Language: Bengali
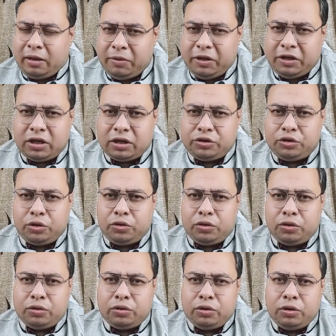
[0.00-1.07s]
এটা কি
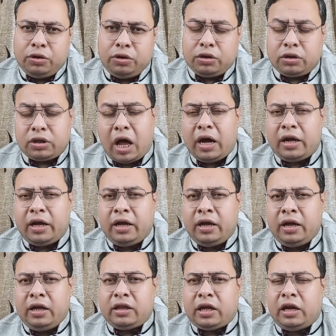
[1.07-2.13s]
বিশ্বাসযোগ্য থাকে
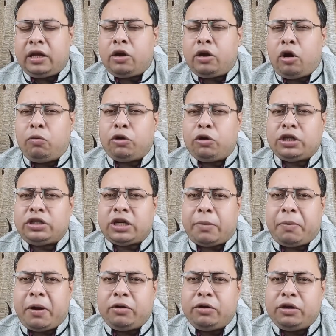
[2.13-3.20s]
তাহলে কি খবরটা
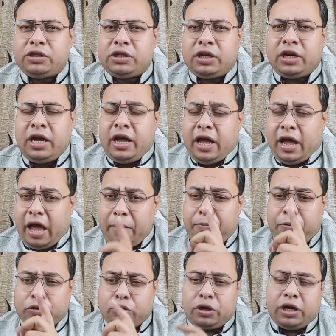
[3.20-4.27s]
চাপা হয়েছে এই
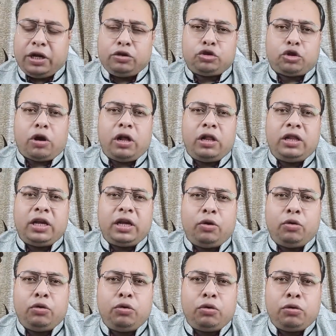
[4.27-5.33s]
প্রশ্নটা কিন্তু সকাল
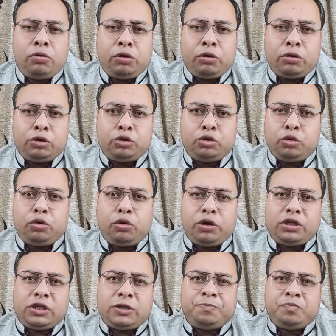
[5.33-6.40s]
থেকে অনুরণিত হতে শুরু
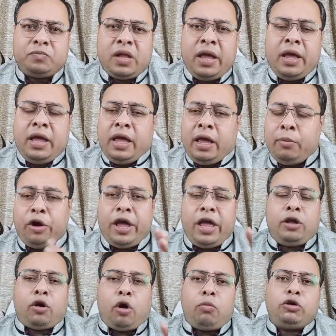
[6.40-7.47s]
করেছে এবং
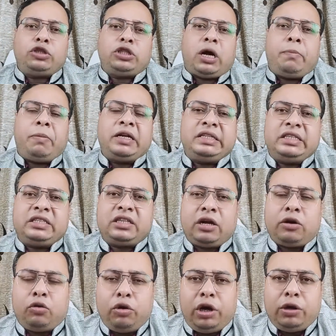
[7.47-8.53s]
এই খবর চাপার
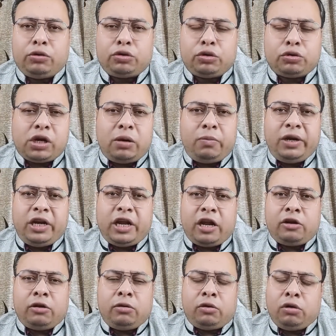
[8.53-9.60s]
চেষ্টা করলেও সোশ্যাল
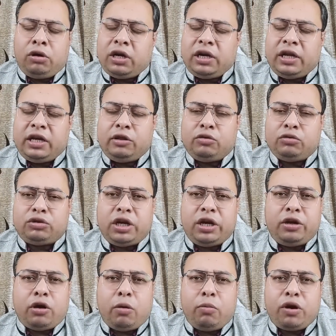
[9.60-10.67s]
মিডিয়ার কল্যাণে কিন্তু
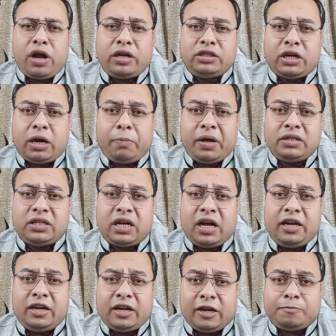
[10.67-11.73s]
সেই খবর আর চাপা
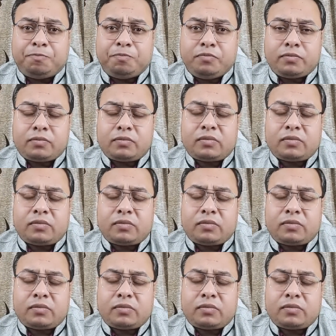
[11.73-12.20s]
যায় না